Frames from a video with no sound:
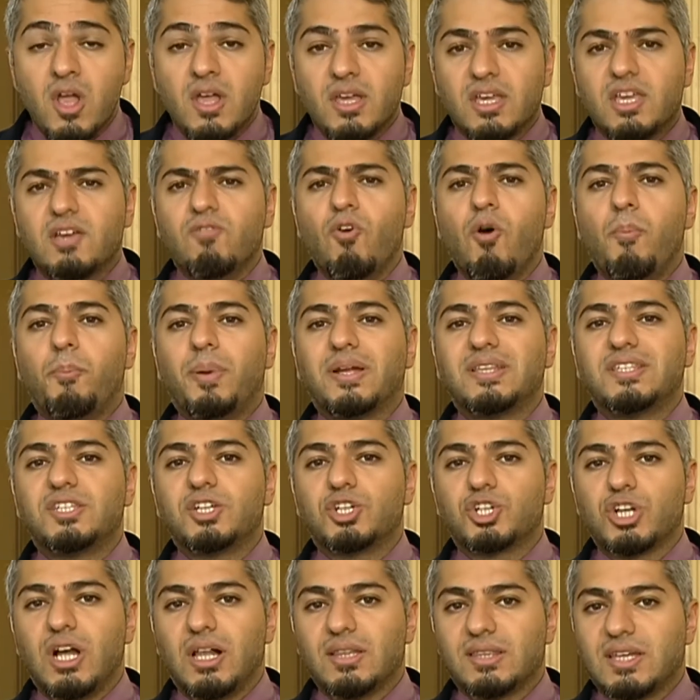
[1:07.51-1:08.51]
Его
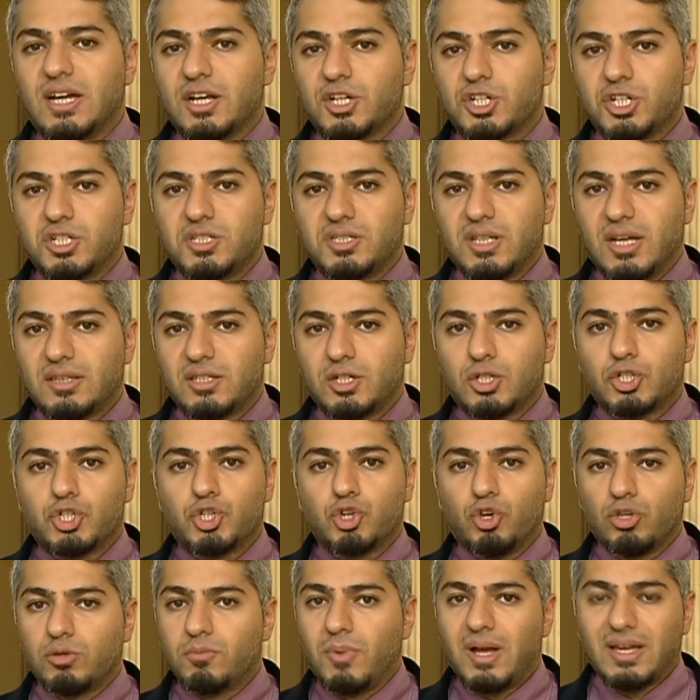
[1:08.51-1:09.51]
поддержал также сенатор
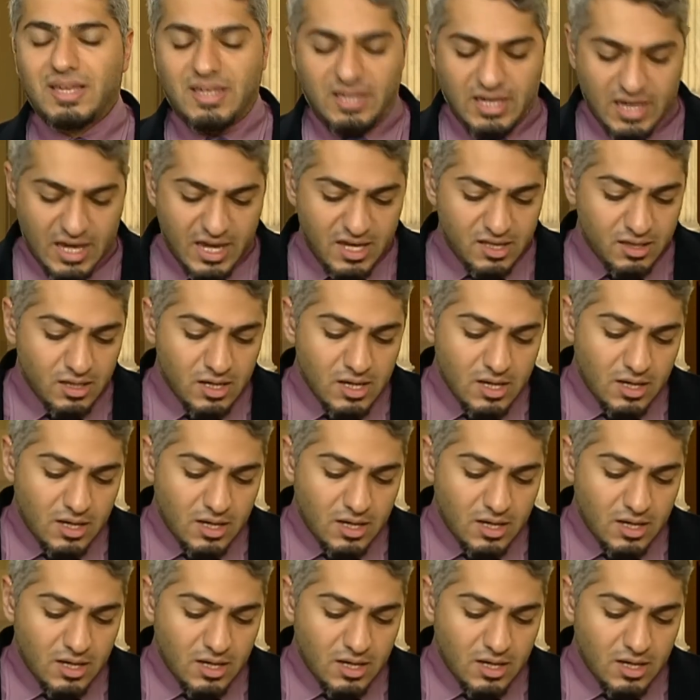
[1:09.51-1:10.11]
Джон Маккейн,